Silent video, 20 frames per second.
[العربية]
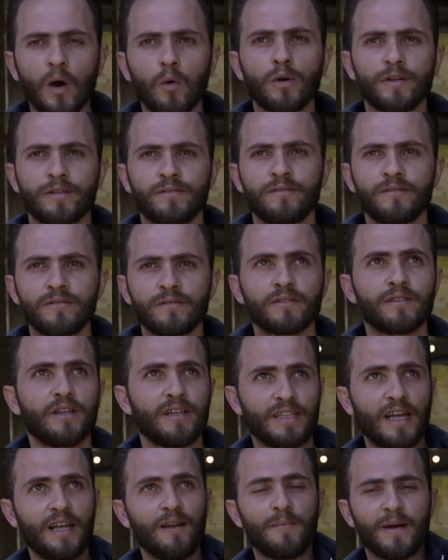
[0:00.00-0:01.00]
قوي
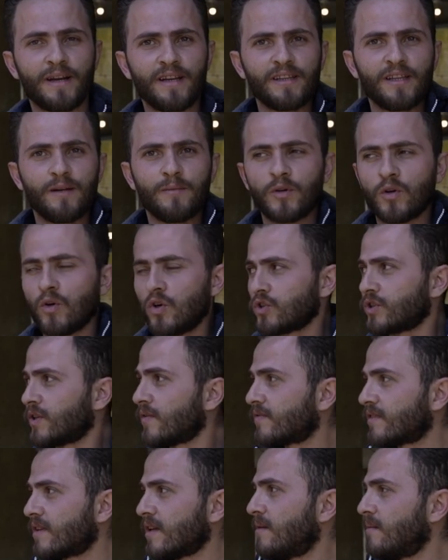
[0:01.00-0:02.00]
طلعت على البرندا من هون
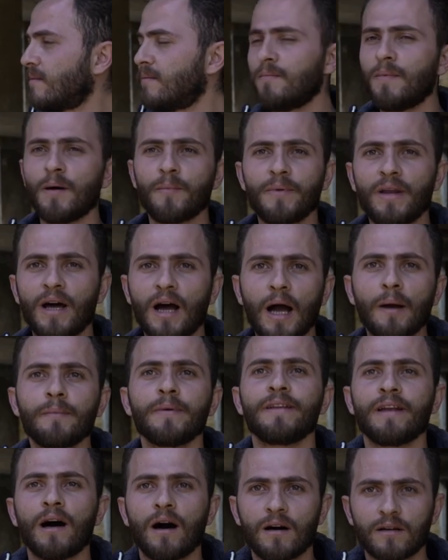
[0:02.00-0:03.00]
شفت المبنى عم
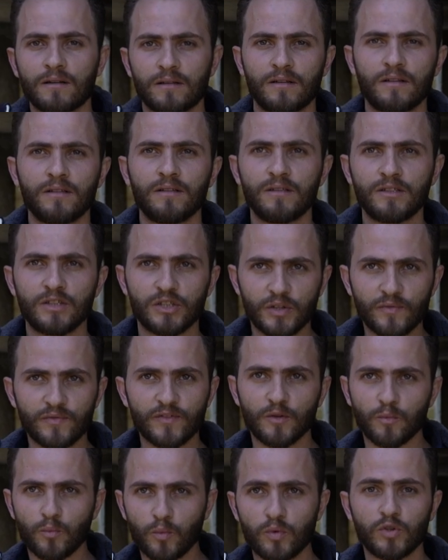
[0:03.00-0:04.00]
ينهار
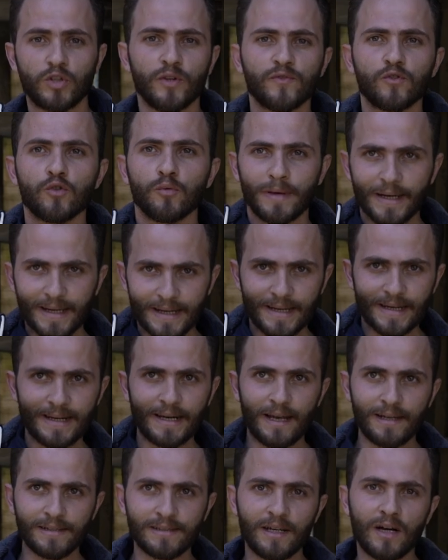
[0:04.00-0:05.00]
شفته ب... شفته باخر
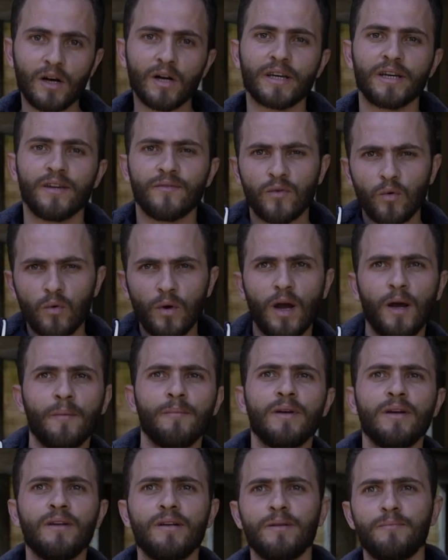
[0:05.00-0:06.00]
لحظه كيف هو
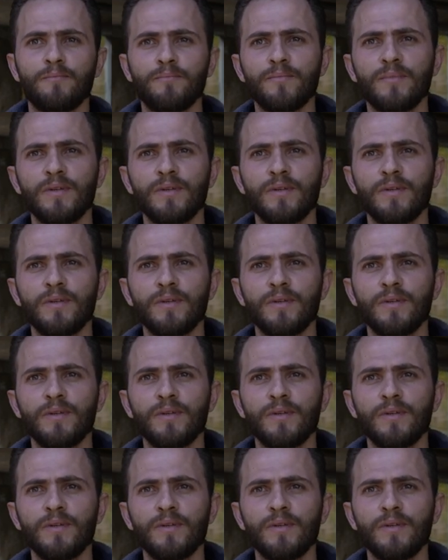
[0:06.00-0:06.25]
عم يقلب